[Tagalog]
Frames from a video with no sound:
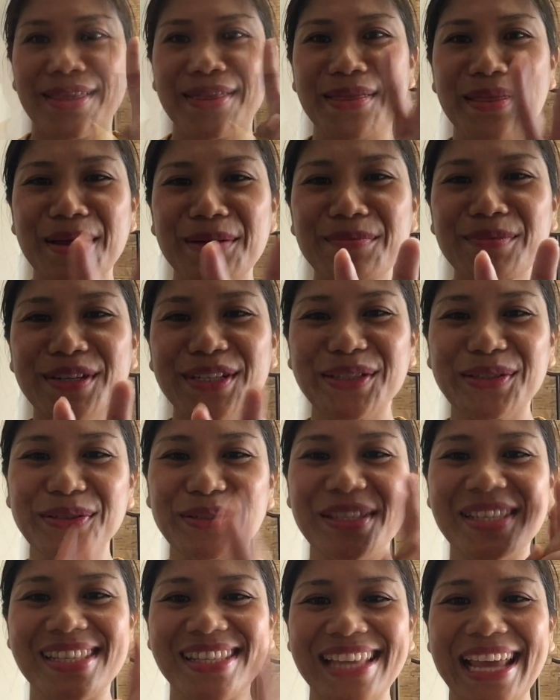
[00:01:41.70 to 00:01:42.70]
Number
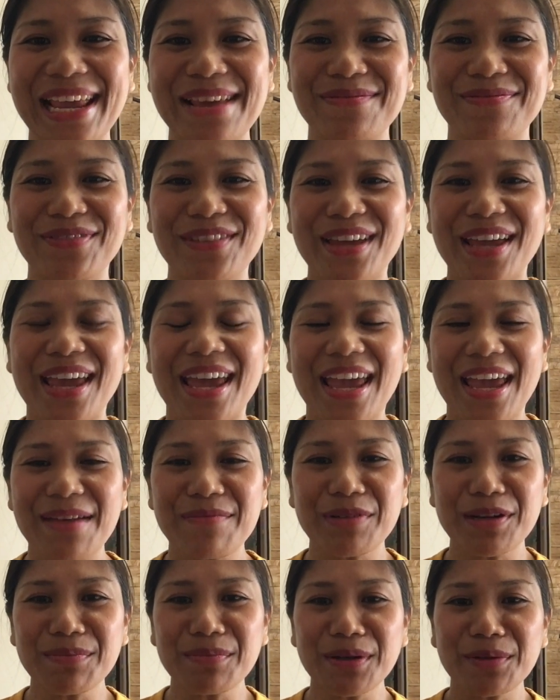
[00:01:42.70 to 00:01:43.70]
2, save.
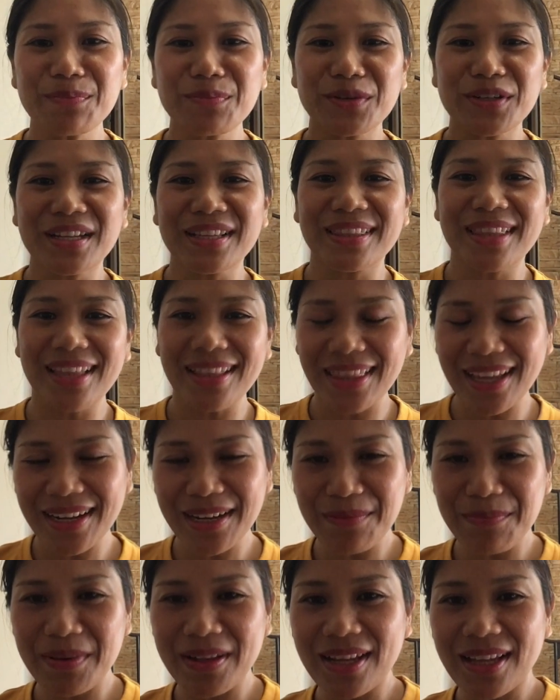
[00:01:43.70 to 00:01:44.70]
Every month po
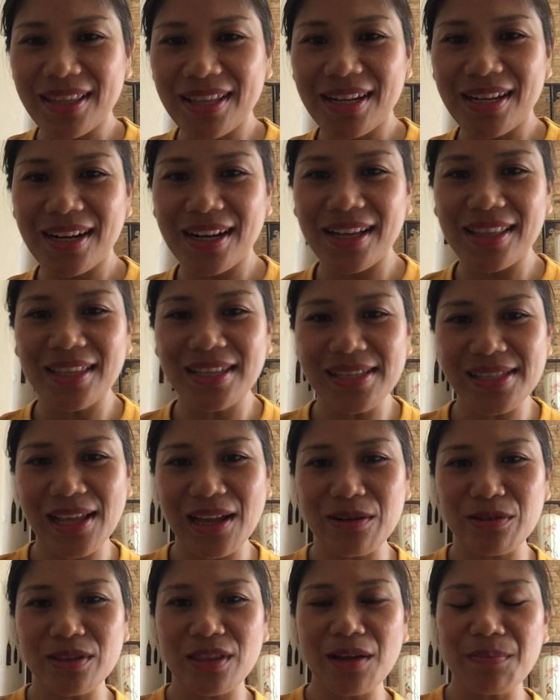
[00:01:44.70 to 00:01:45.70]
natatanggapin natin ang ating
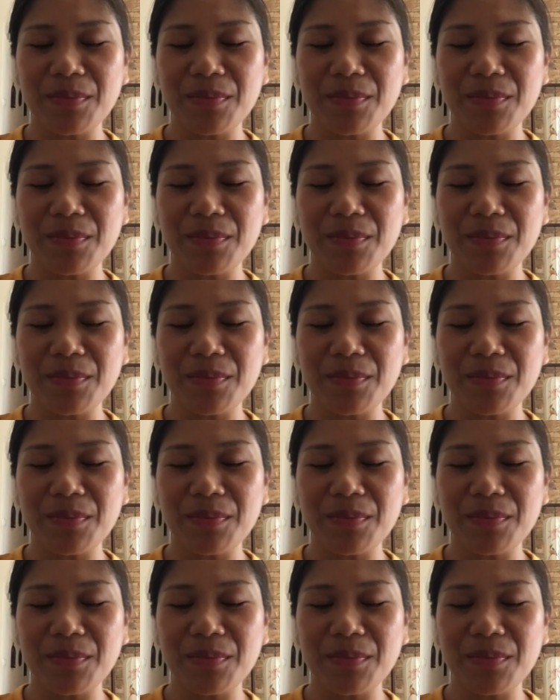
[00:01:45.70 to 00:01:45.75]
sahod,